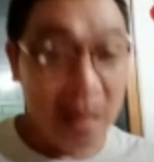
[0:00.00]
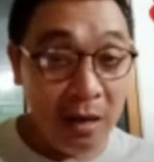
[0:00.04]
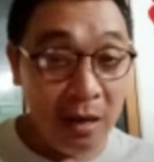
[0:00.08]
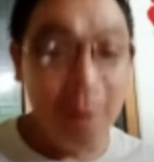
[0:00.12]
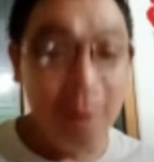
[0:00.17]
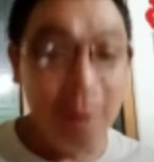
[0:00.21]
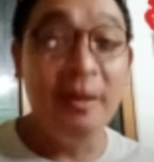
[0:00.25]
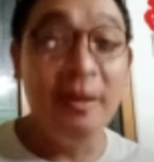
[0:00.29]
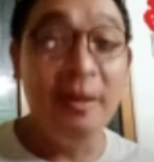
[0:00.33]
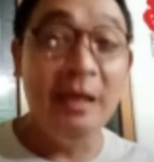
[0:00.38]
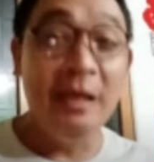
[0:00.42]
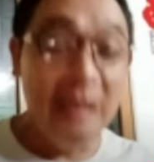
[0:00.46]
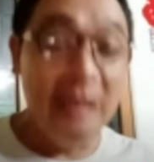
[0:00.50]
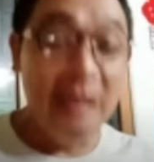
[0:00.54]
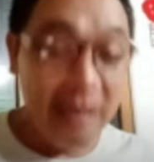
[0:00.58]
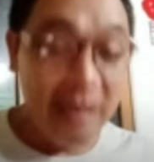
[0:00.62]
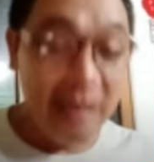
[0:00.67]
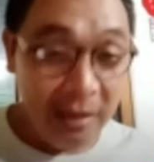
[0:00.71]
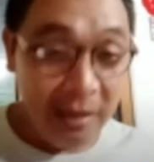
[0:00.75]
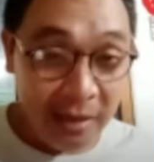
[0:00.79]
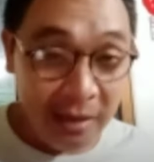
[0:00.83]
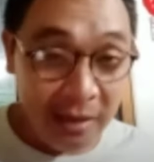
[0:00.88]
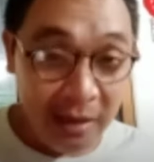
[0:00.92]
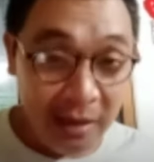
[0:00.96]
kalau
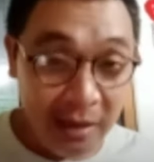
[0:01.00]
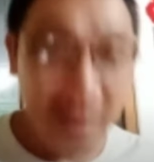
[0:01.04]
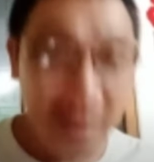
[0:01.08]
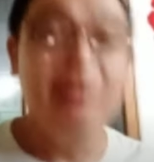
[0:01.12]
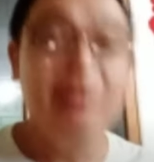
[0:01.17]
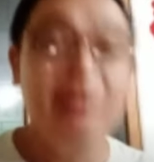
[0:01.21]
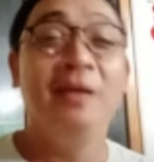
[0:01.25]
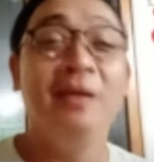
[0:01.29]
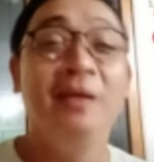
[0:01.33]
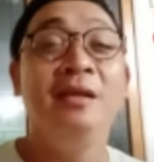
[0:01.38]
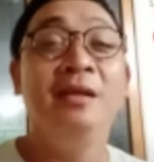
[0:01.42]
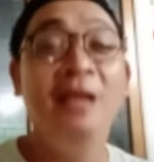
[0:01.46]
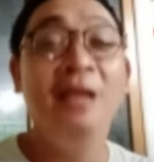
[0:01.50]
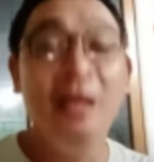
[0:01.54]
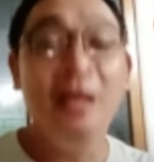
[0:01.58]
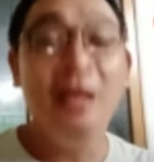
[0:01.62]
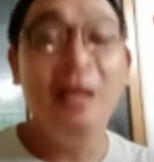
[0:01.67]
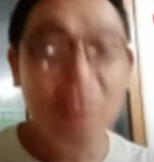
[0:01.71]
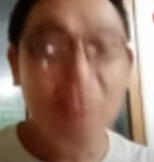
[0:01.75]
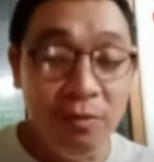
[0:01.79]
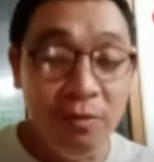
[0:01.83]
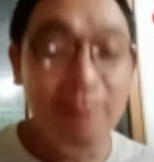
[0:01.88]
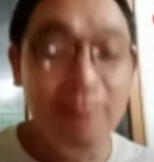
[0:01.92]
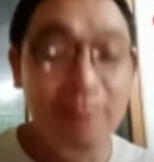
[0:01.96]
begini-gini
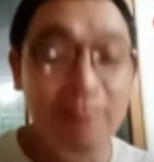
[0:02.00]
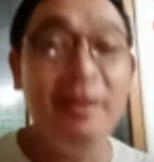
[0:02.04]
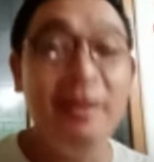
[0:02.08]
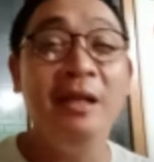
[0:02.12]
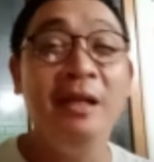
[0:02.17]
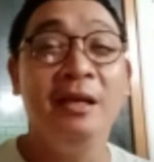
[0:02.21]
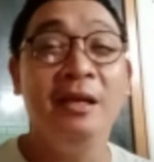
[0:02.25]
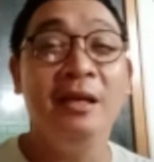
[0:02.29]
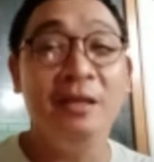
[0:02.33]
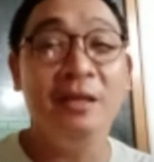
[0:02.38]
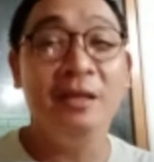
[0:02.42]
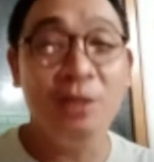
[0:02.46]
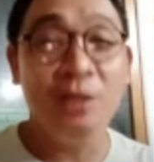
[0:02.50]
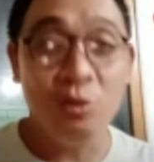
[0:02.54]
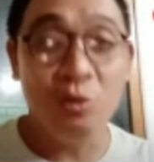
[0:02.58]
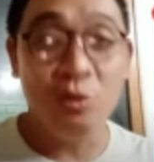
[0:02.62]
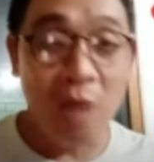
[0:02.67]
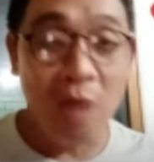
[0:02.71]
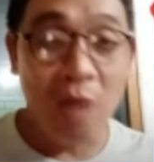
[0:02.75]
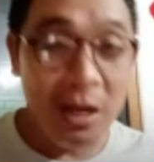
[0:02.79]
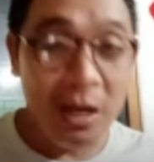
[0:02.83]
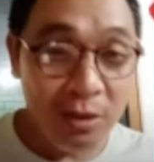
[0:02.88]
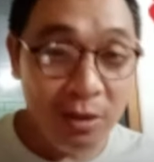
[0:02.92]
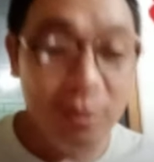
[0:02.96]
dia itu memiliki
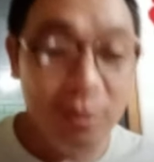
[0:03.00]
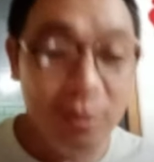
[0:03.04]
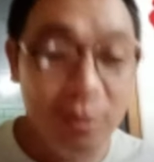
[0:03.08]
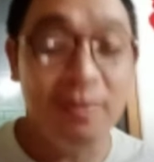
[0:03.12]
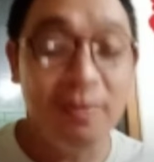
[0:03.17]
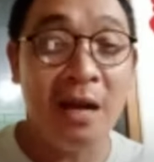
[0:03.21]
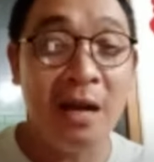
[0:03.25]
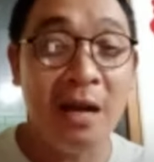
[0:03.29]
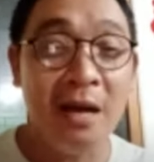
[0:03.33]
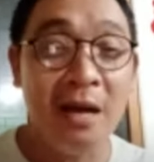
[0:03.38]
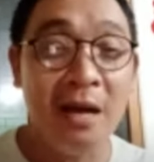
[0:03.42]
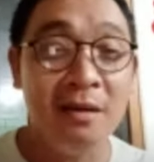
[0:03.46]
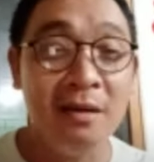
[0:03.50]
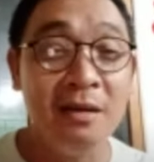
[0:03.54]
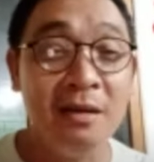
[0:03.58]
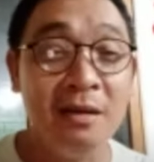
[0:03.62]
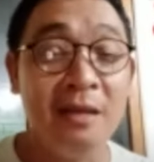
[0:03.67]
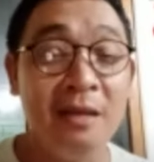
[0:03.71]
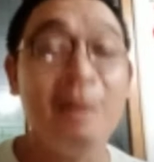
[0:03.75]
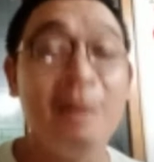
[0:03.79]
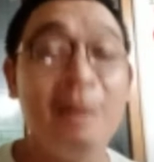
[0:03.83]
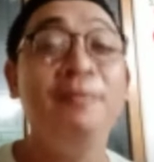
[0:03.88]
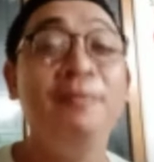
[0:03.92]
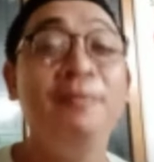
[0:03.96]
sesuatu yang
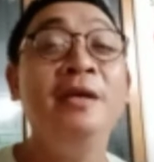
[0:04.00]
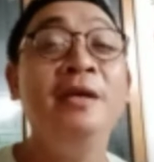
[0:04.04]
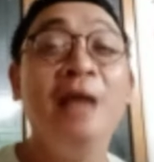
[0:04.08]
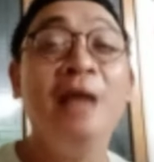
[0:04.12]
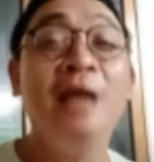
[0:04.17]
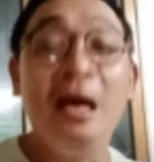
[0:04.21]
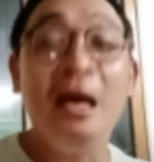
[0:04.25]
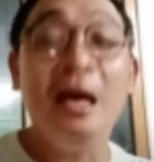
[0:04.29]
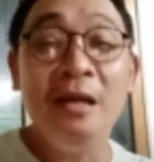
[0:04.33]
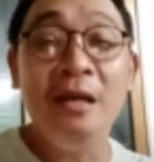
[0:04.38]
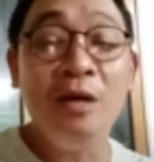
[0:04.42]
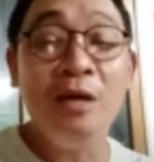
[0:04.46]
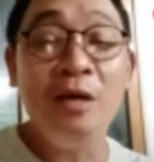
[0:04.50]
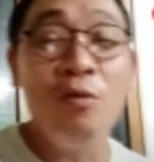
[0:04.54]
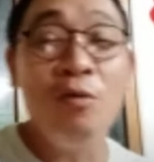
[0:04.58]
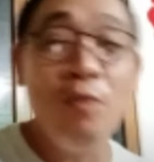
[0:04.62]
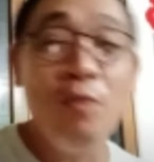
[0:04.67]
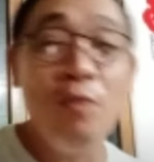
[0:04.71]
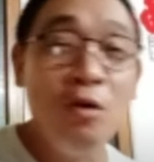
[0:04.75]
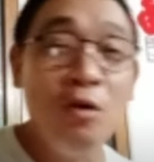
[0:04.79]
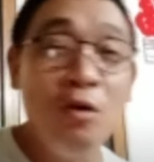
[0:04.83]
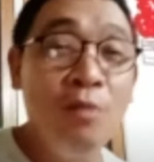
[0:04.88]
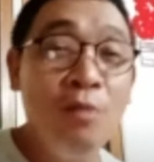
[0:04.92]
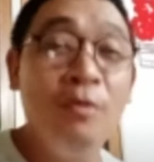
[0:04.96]
berharga tapi yang
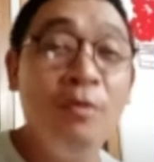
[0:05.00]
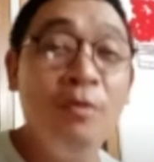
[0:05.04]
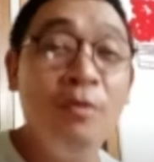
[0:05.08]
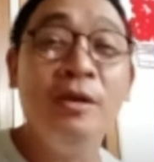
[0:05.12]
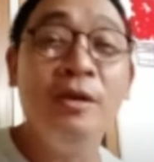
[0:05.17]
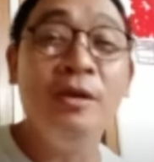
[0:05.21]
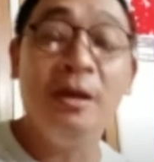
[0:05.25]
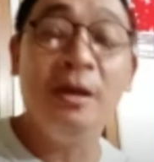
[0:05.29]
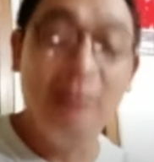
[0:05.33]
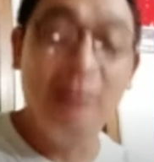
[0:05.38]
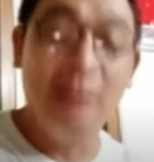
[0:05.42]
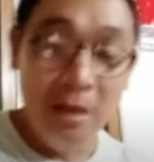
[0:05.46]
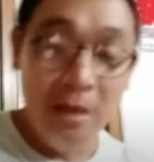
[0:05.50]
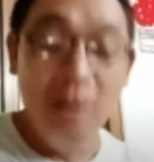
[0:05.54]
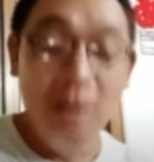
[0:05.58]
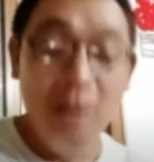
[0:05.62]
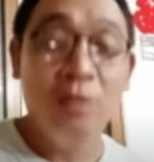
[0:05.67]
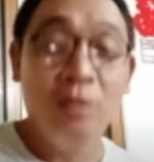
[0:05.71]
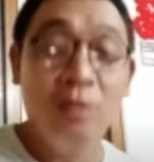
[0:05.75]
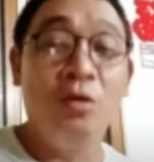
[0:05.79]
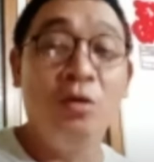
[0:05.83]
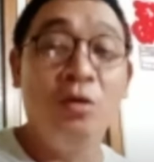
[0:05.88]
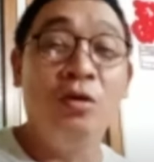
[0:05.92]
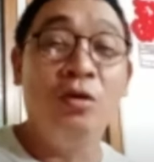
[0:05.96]
anda ngomong-ngomong yang
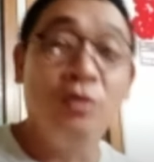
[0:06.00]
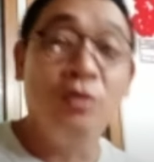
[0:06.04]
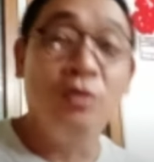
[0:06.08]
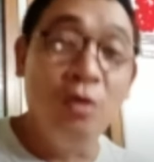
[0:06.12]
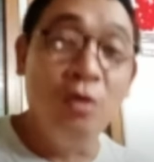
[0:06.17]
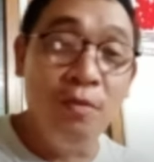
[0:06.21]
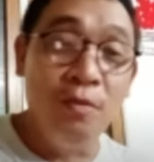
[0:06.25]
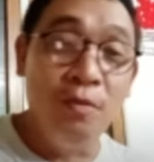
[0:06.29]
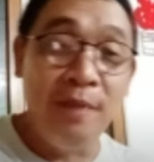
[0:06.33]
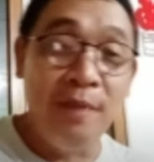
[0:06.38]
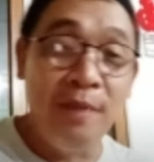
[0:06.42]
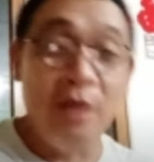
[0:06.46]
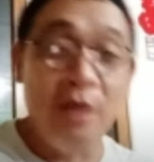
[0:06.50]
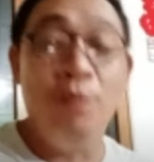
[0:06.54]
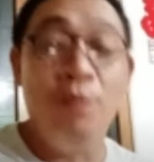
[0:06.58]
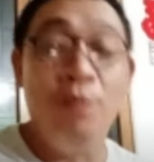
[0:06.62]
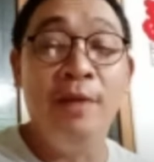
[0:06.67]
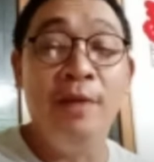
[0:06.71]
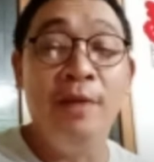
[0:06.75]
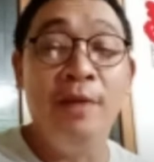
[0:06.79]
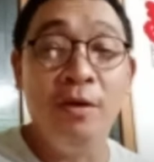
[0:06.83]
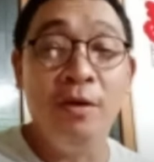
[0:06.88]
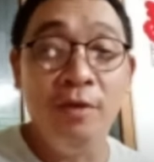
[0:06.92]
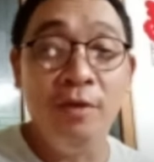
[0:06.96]
tolo-tolo
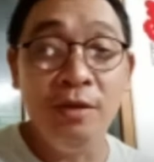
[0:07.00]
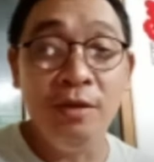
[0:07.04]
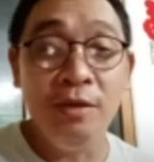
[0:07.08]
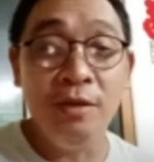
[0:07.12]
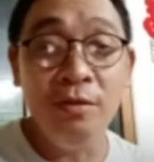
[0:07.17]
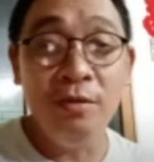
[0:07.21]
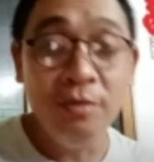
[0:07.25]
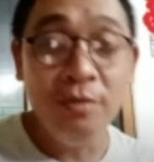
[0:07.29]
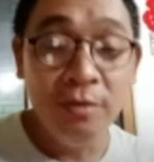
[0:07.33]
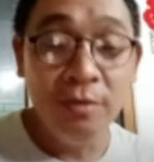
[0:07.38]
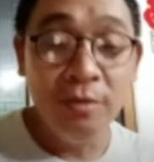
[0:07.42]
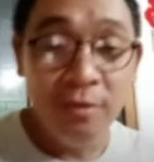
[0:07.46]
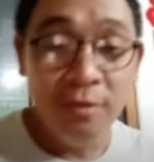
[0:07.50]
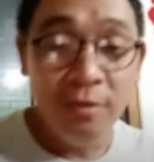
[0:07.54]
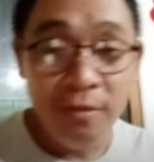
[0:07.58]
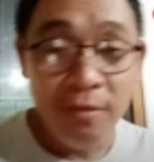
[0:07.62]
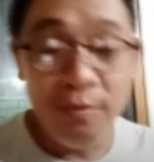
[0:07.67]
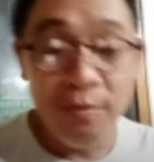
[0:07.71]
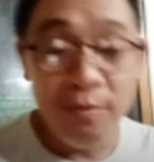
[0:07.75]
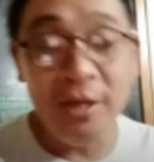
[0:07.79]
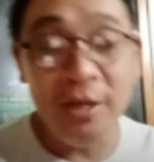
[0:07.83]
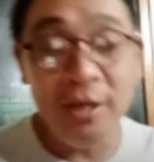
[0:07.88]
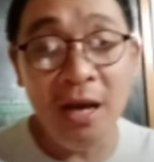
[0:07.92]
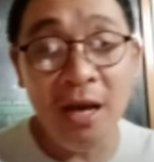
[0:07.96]
bego-bego itu
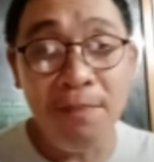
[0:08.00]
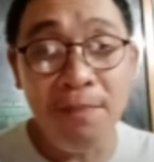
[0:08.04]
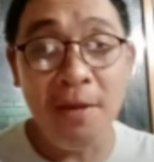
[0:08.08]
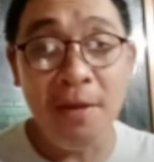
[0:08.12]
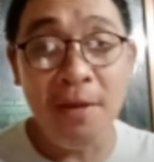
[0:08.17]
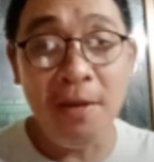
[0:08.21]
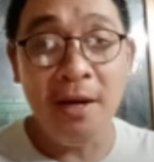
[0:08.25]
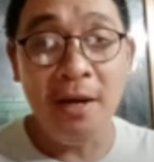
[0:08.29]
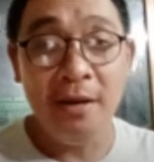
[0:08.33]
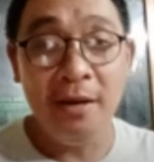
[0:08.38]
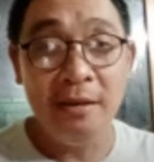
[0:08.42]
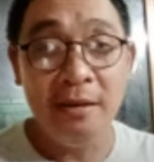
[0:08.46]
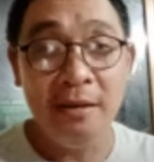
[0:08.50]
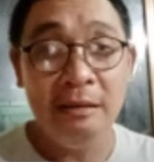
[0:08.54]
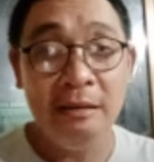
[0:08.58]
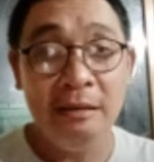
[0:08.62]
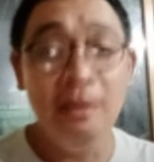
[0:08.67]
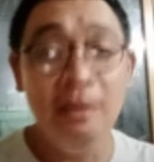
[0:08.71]
punya apa